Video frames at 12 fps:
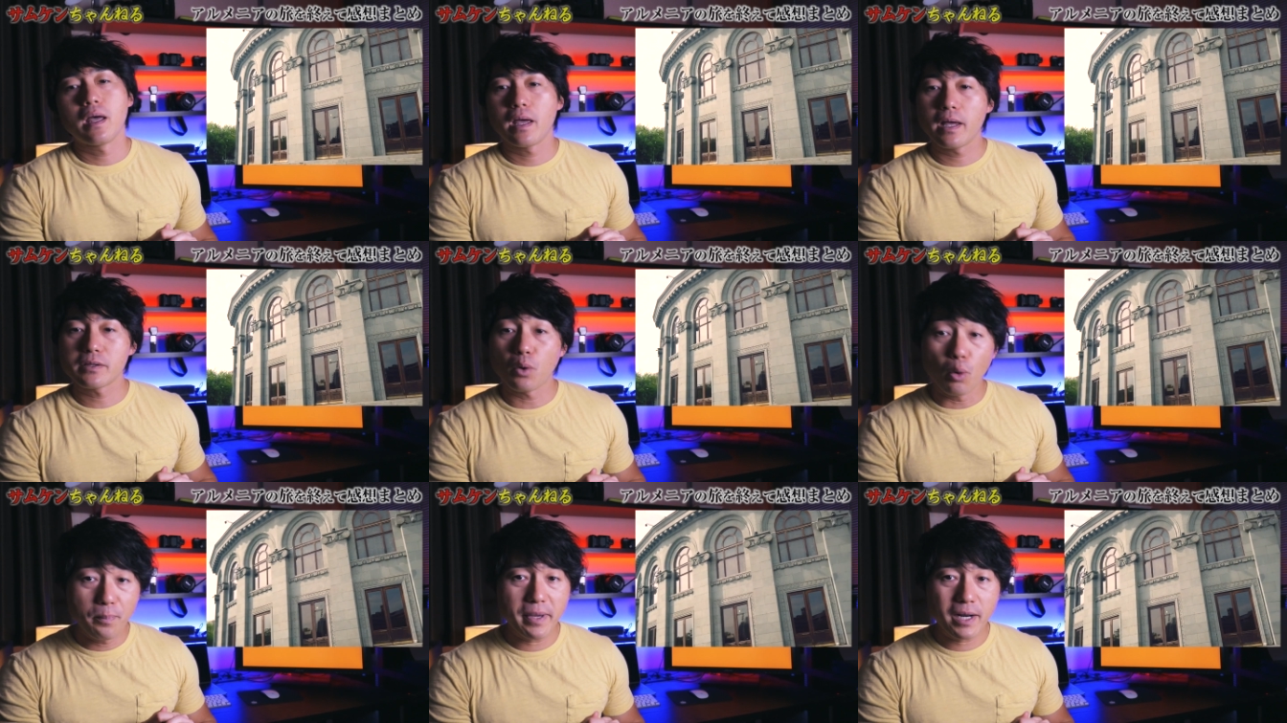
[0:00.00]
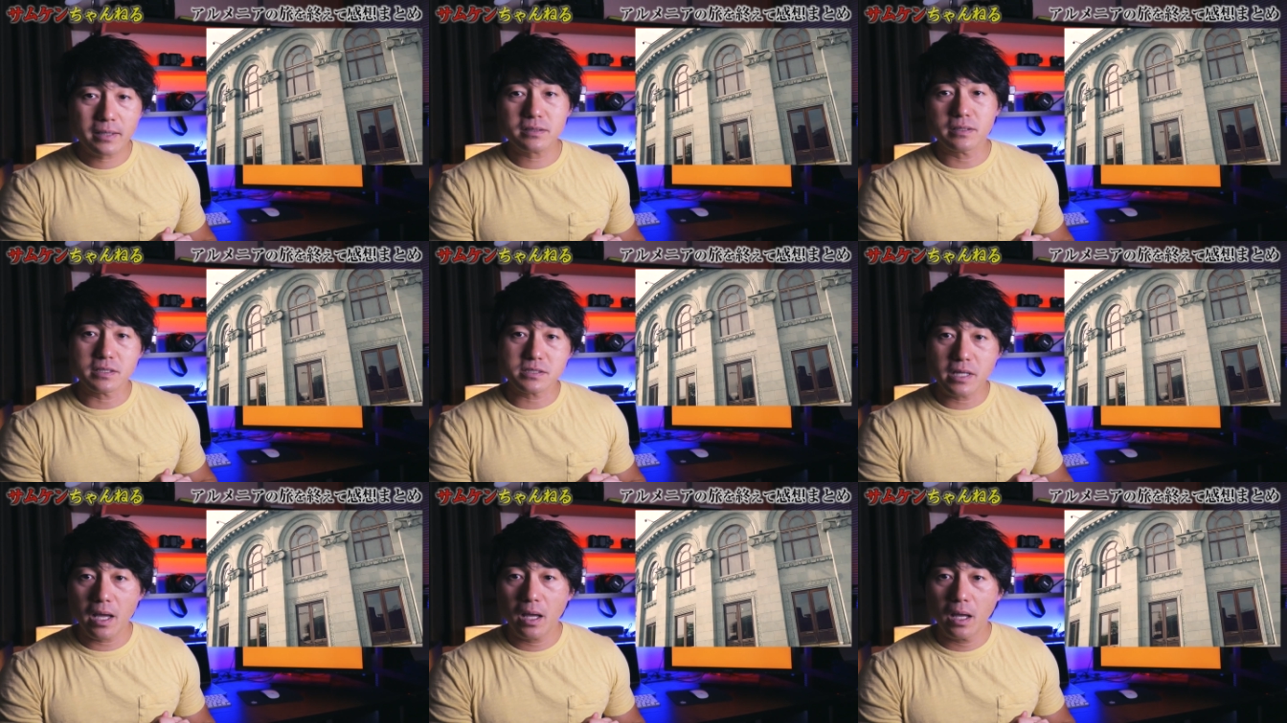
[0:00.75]
えー、オペラッタで
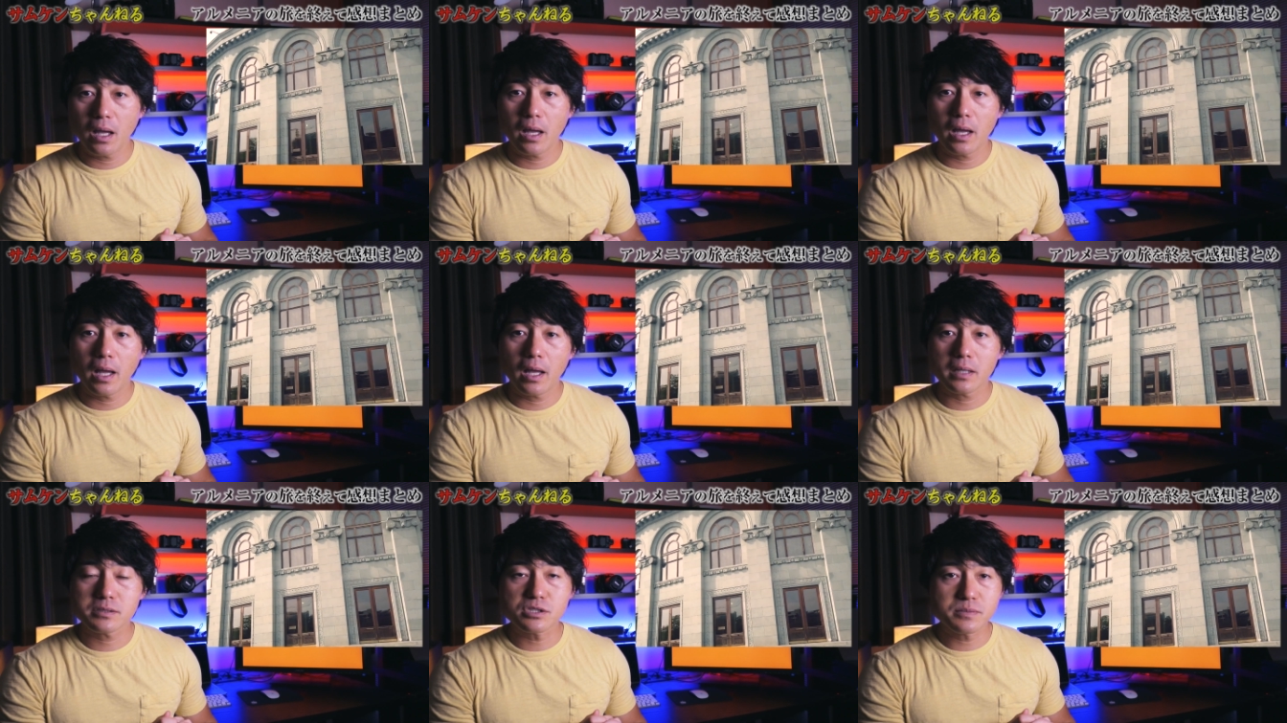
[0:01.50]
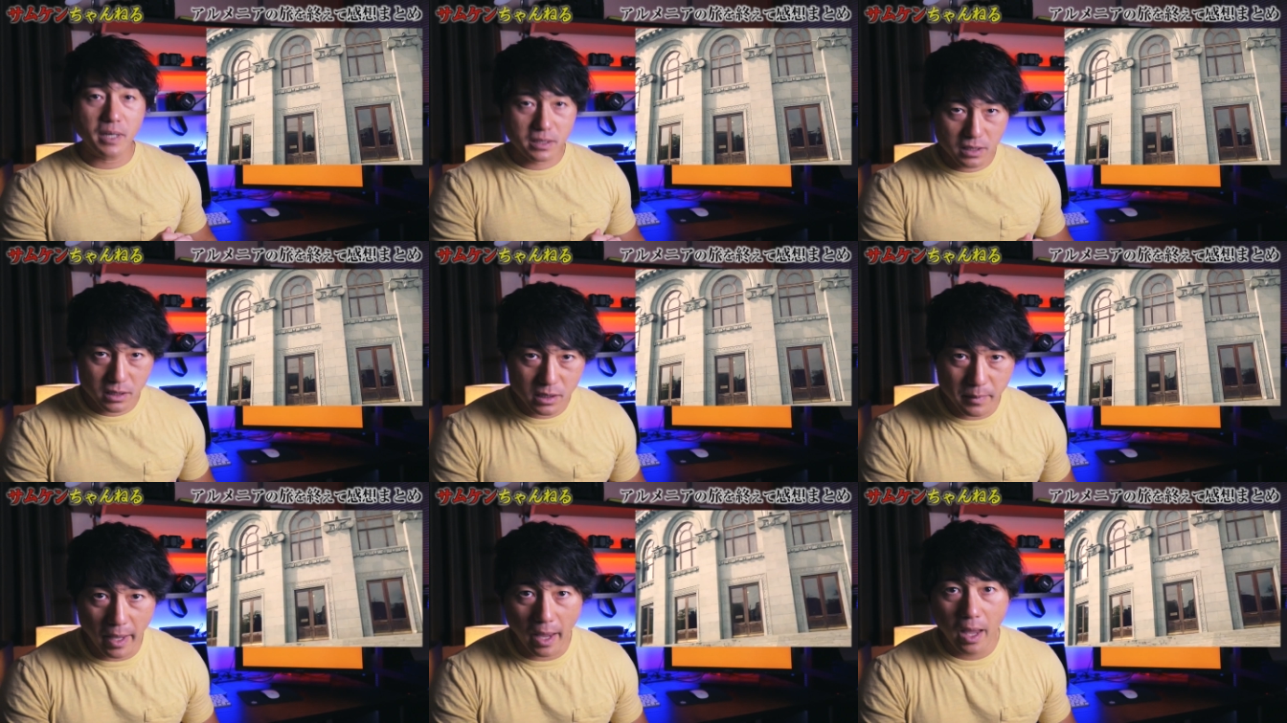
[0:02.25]
すね、えー、椿
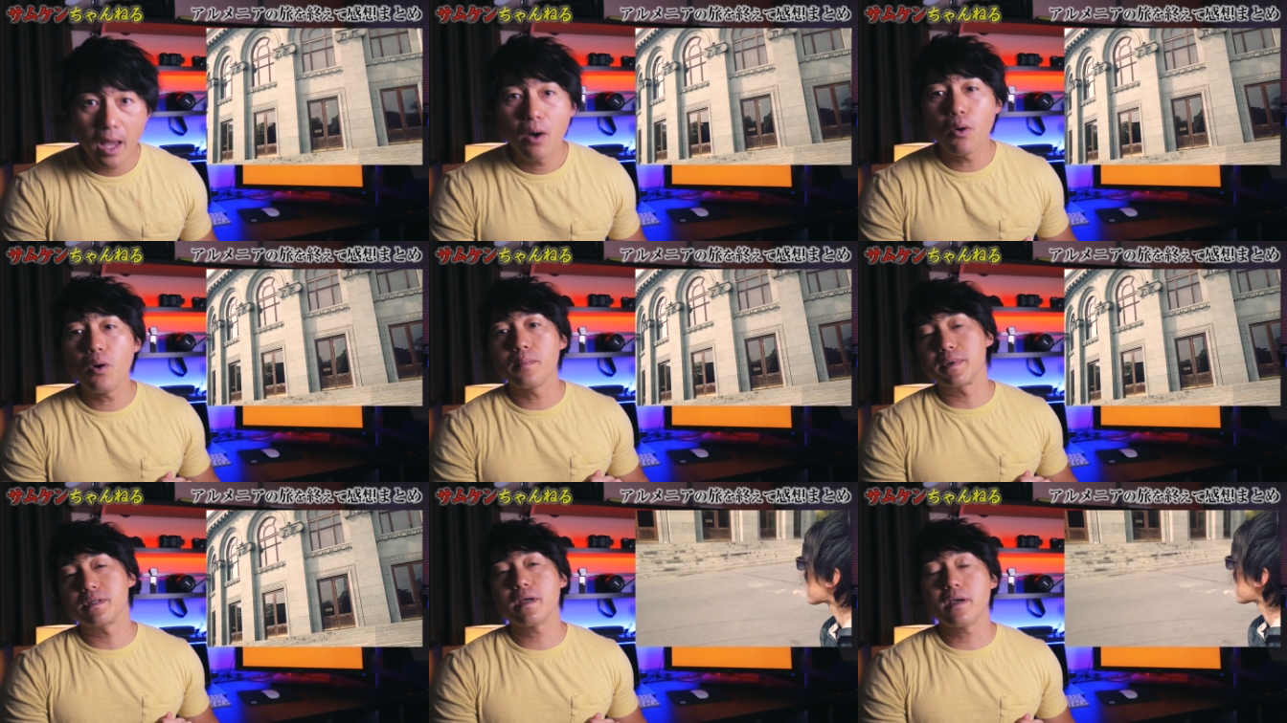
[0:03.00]
姫を見